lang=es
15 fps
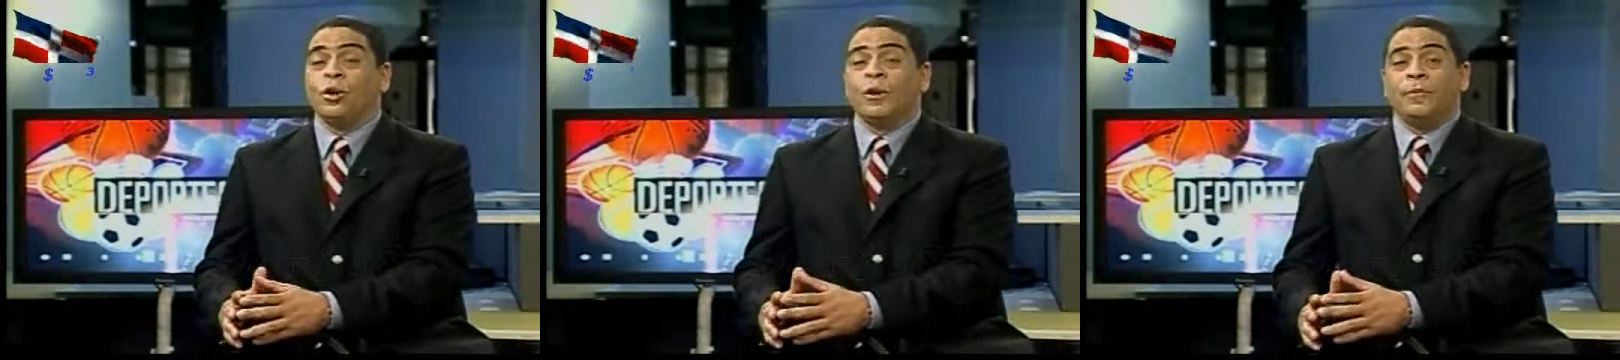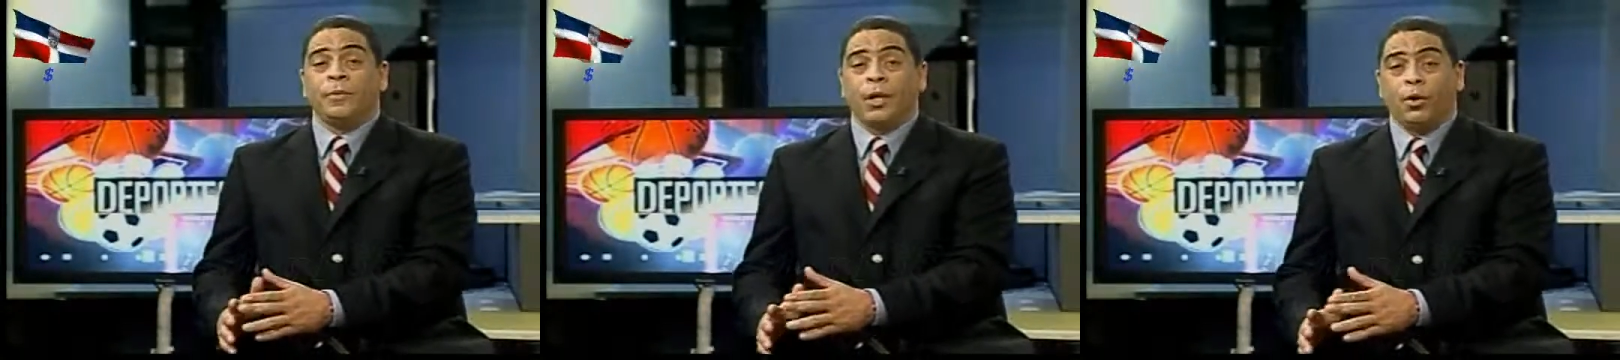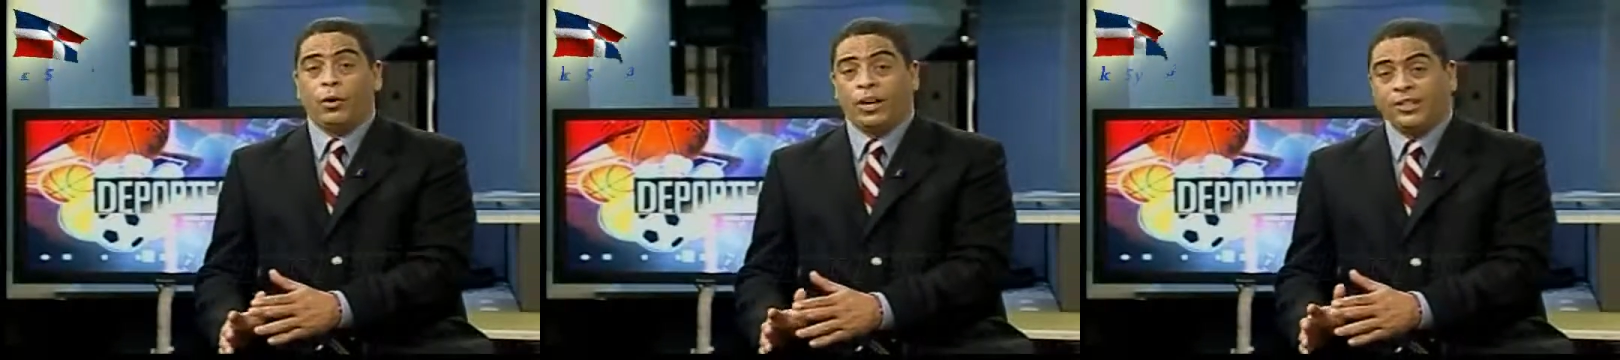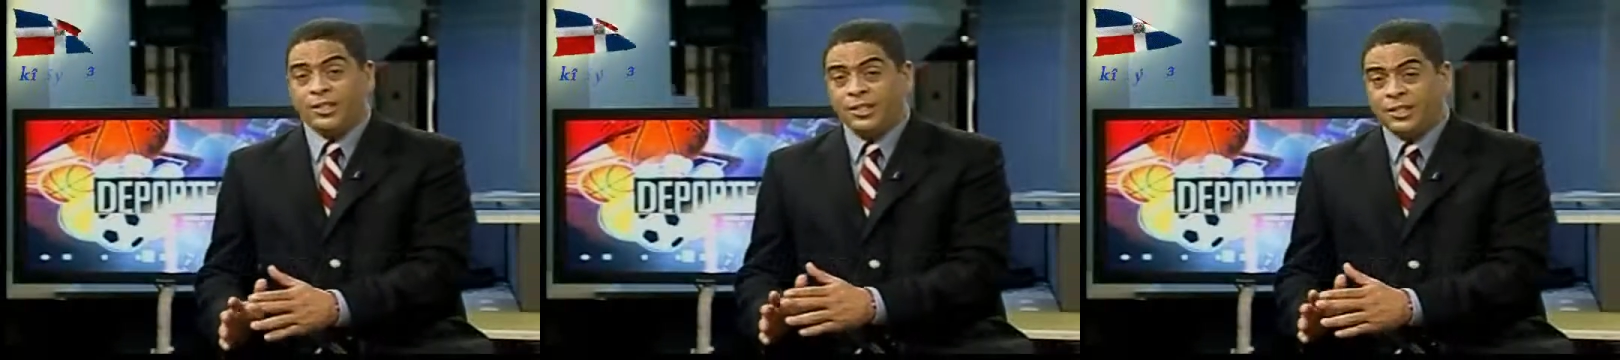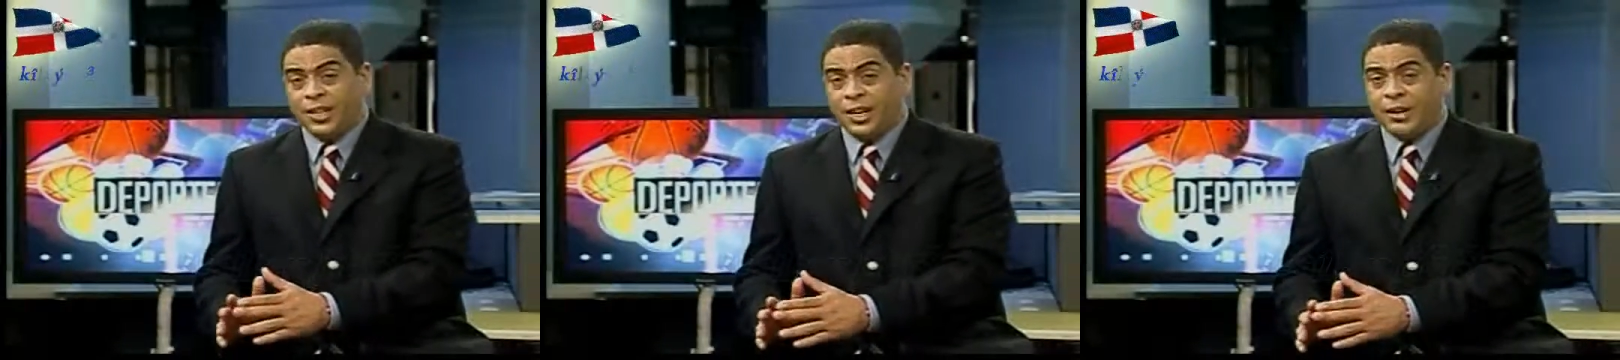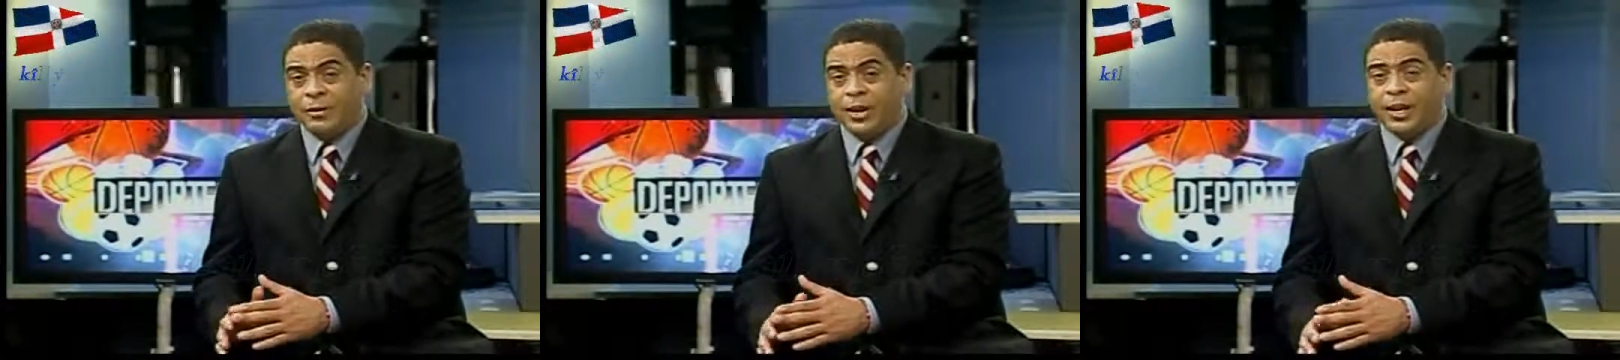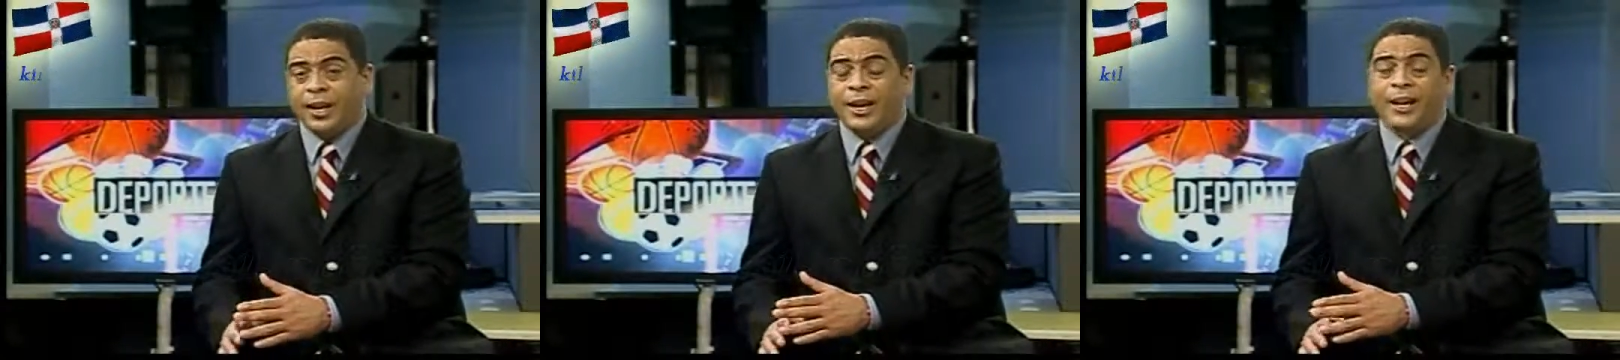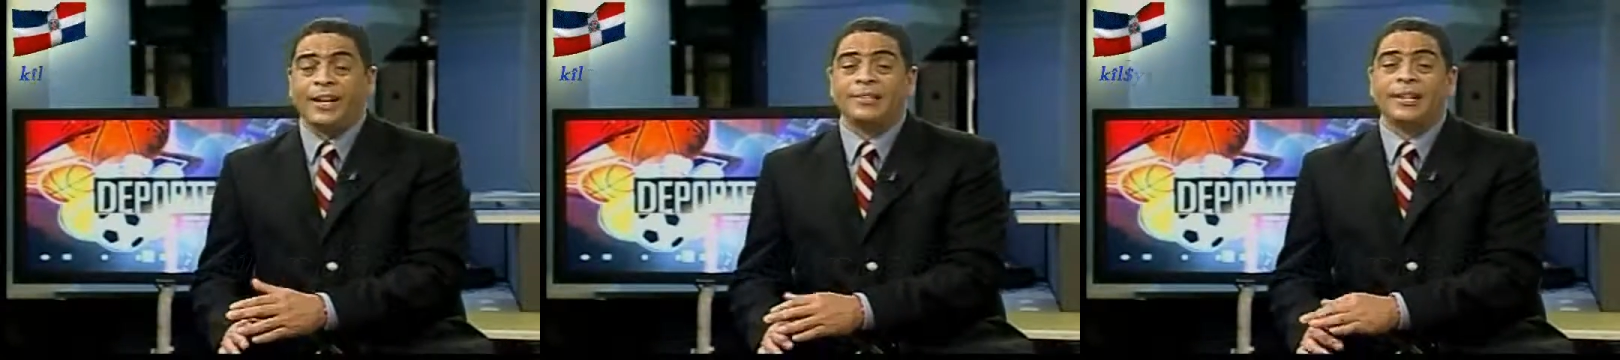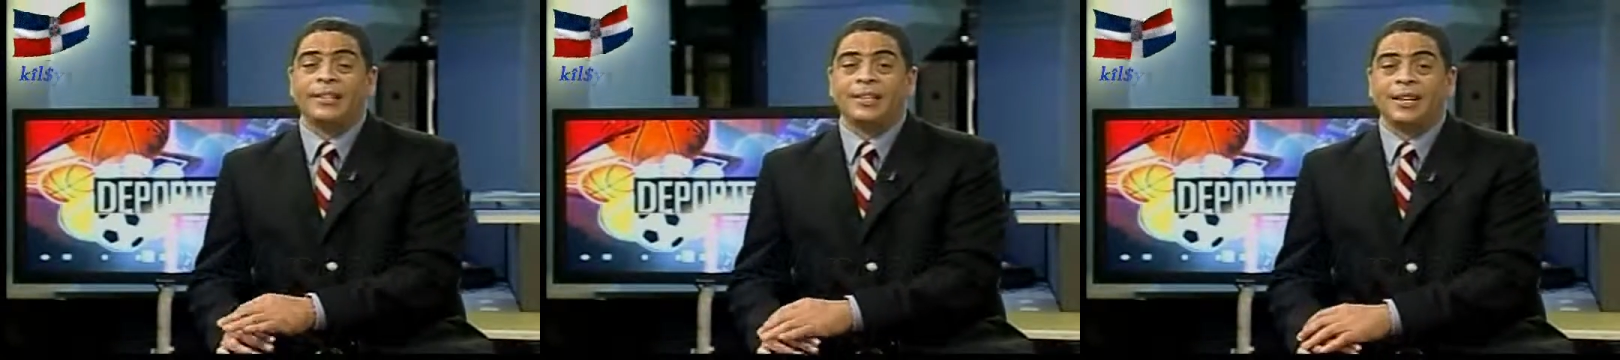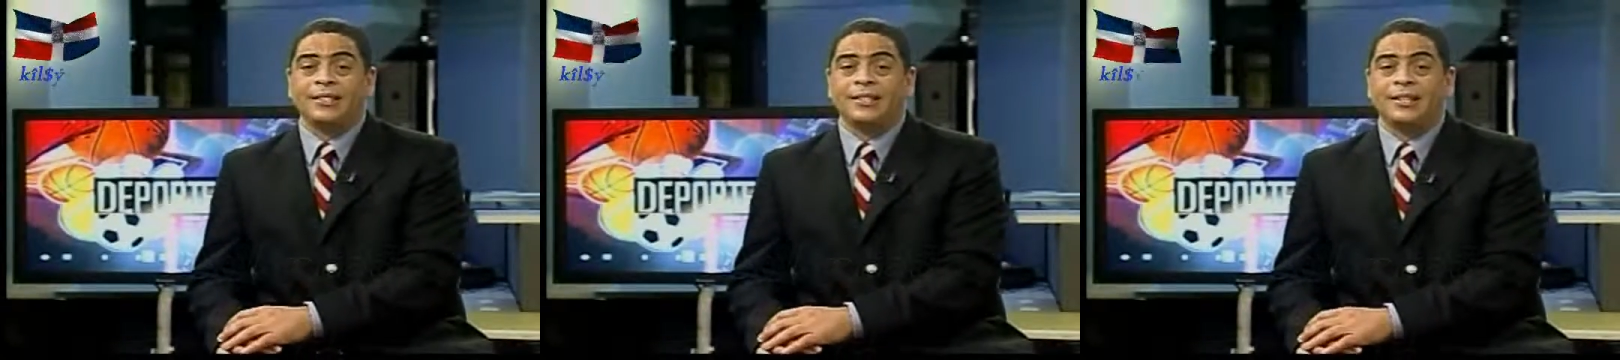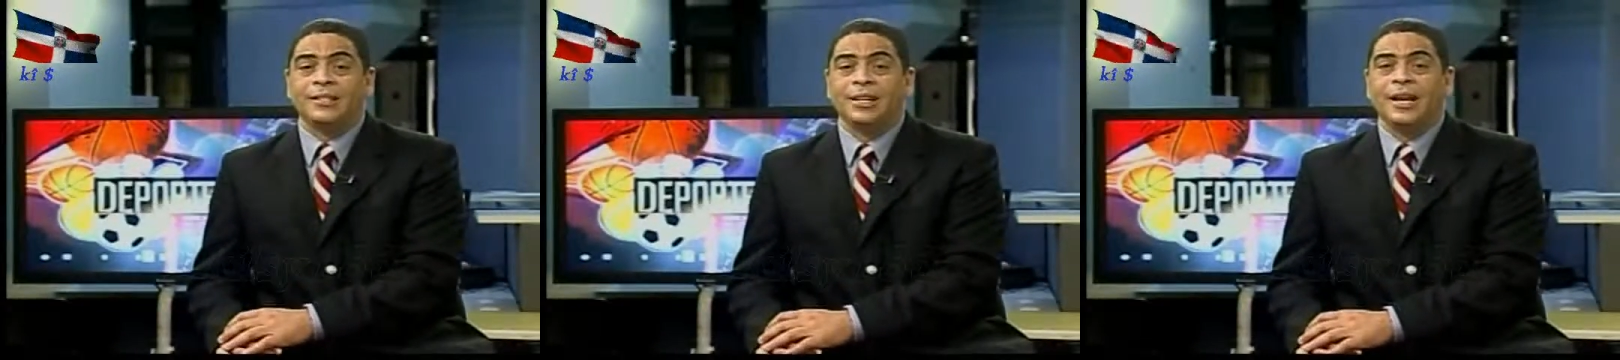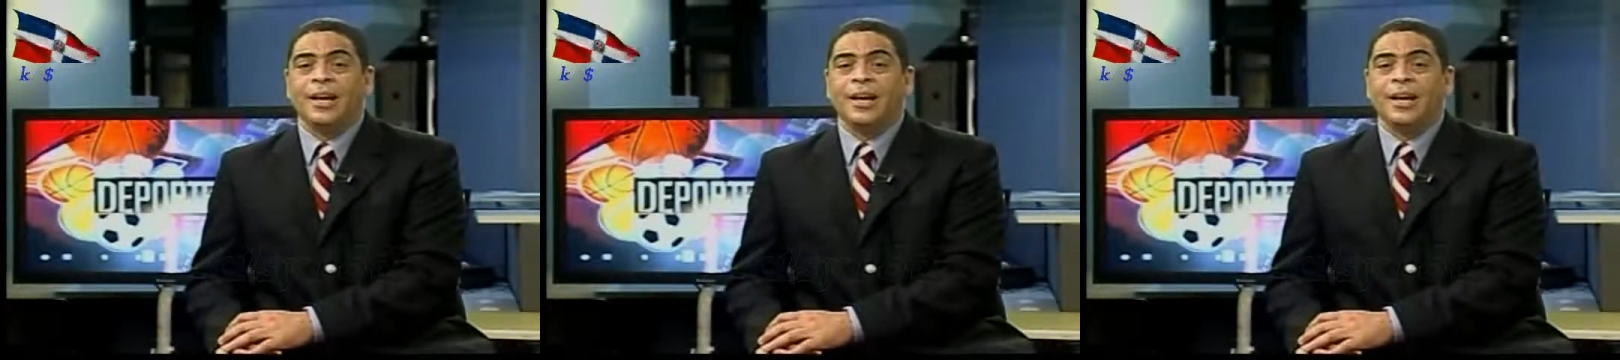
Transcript: de los que se inscribe en esa tesis,